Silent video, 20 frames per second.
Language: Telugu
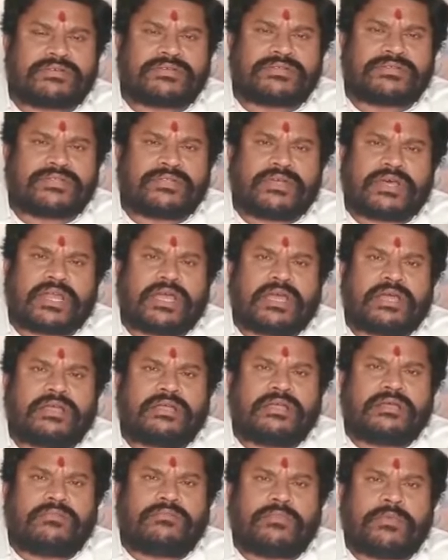సంస్థ ద్వారా
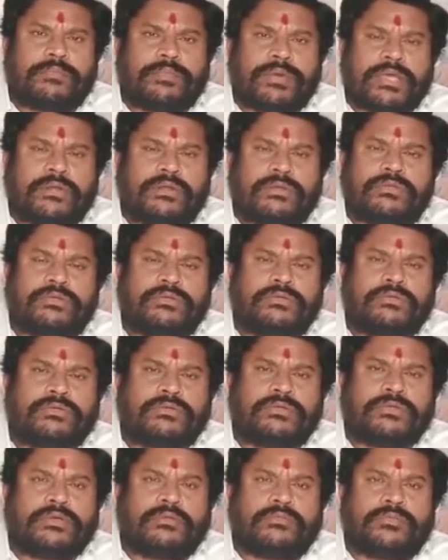ముప్పై రోజులు
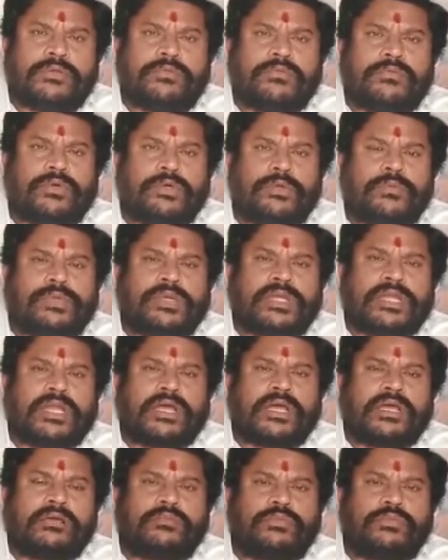మేము మూడు పూటల